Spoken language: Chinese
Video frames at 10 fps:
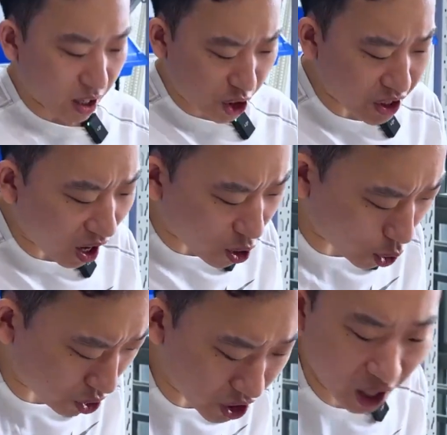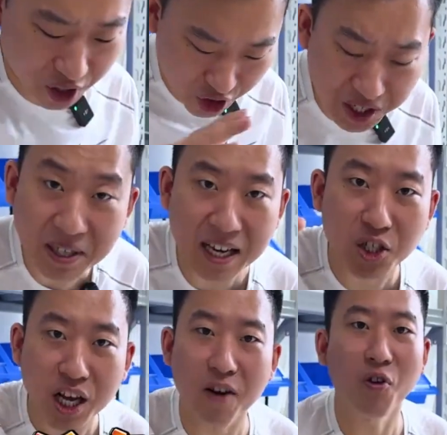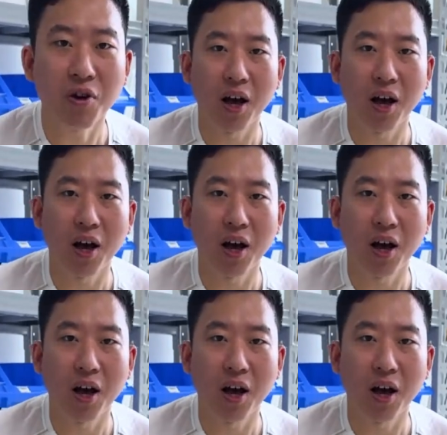现在二手市场竟然杀疯了。